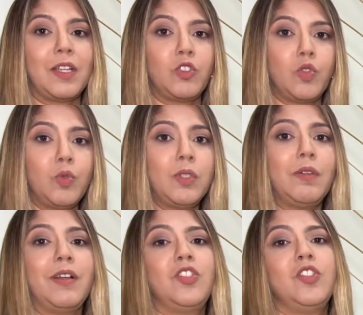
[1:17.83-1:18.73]

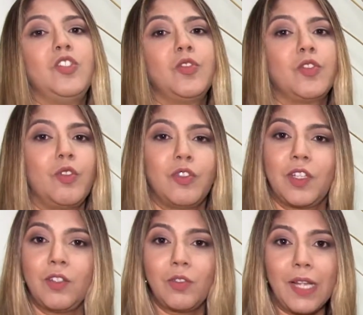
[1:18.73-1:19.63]
ajudam a atingir os nossos
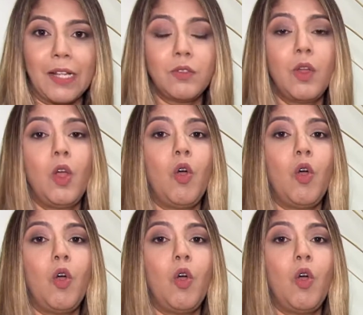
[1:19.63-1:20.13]
resultados,